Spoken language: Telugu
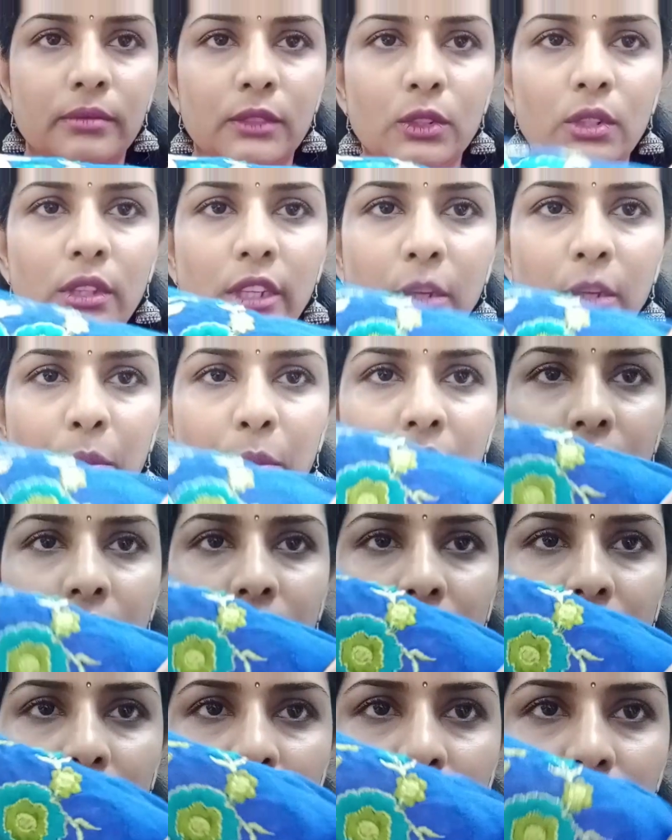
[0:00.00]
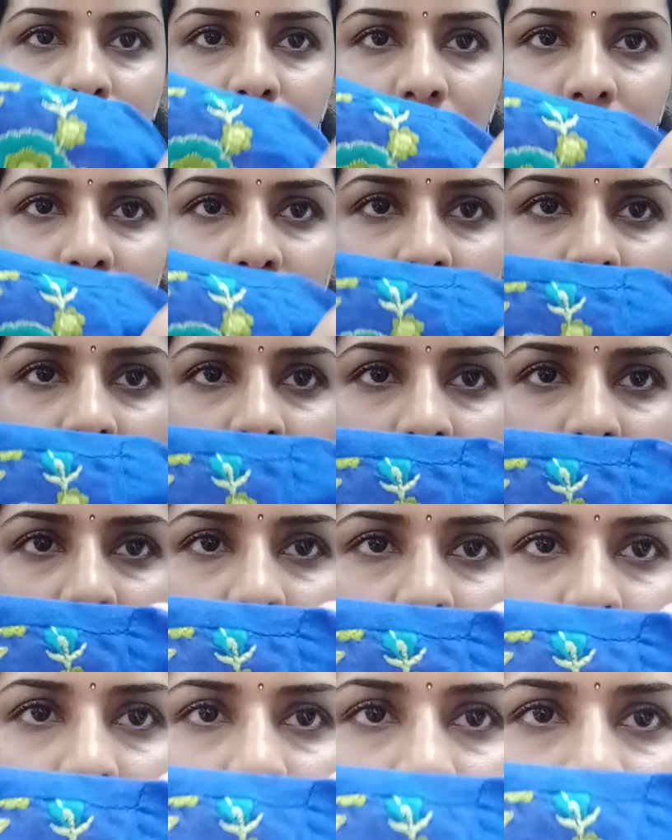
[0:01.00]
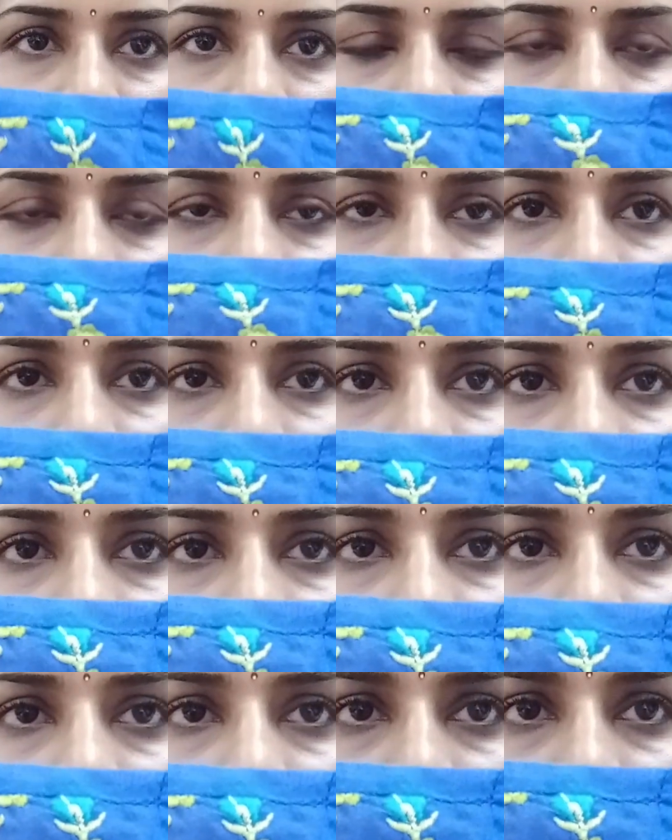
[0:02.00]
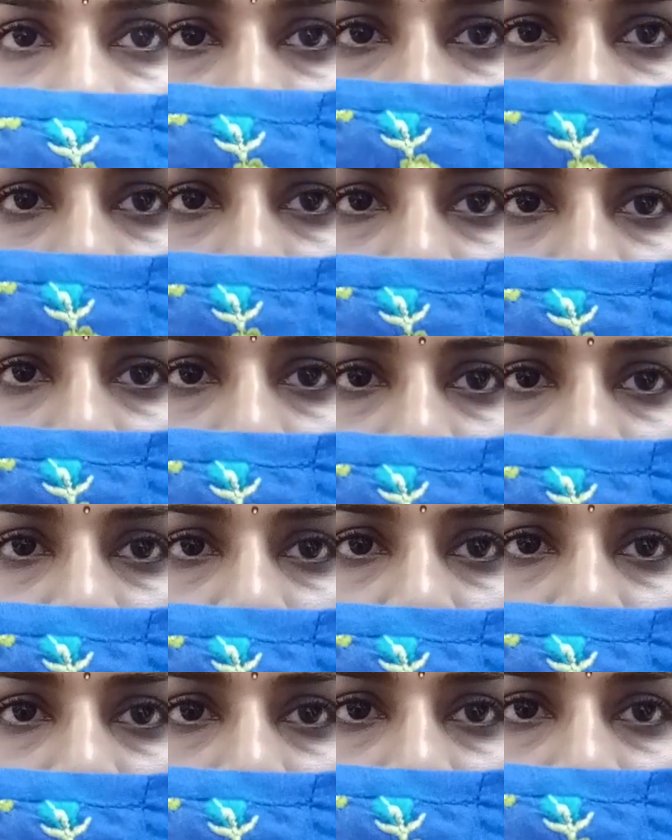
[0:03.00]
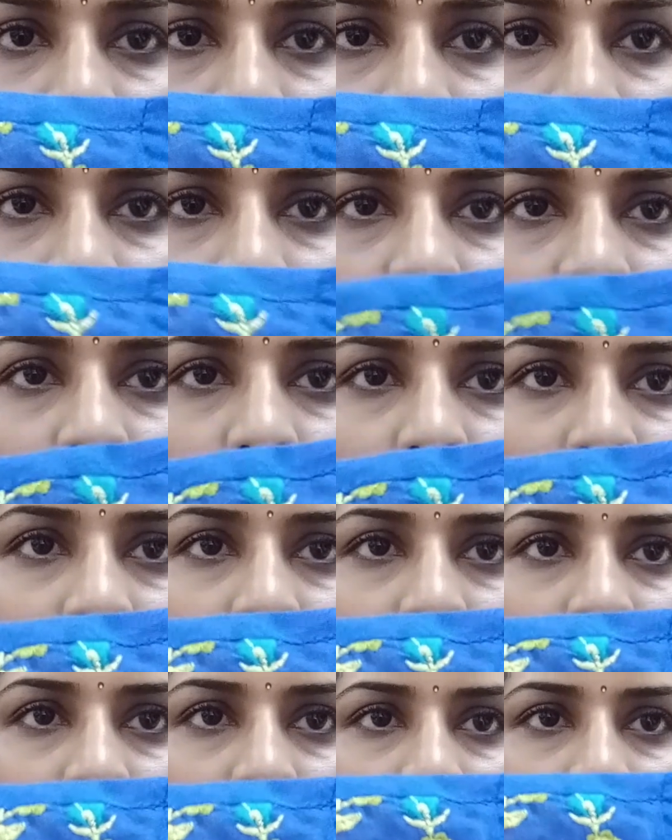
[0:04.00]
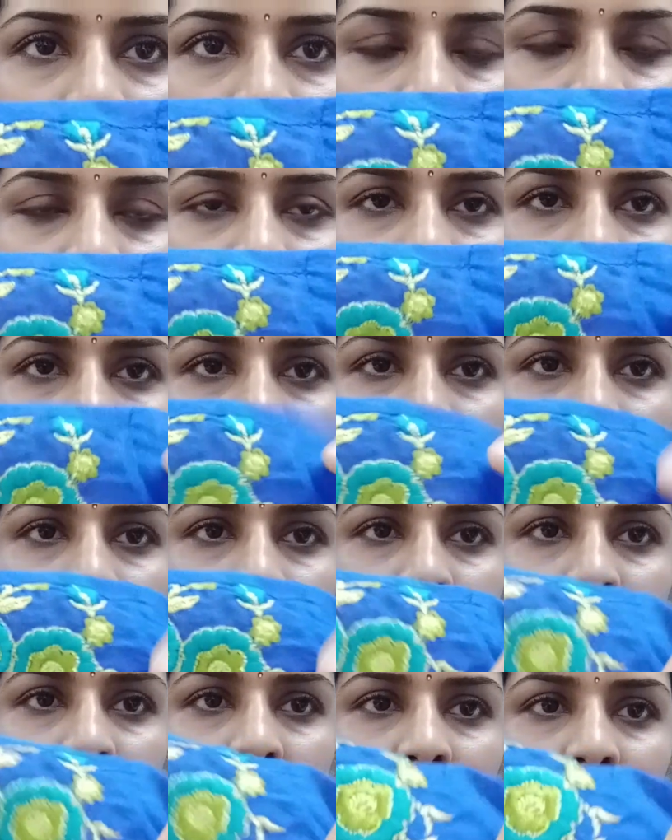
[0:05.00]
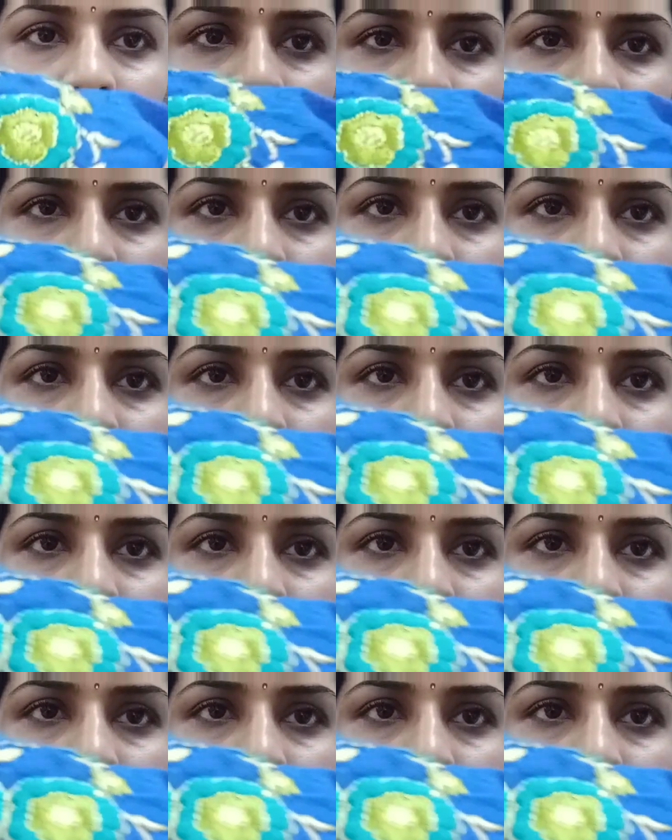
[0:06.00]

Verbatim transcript: సో దీని మీద వర్క్ వచ్చి ఇలా ఉందనమాట లైట్ బ్లూ గ్రీన్ గోల్డెన్ కలర్ కాంబినేషన్తో ఇలా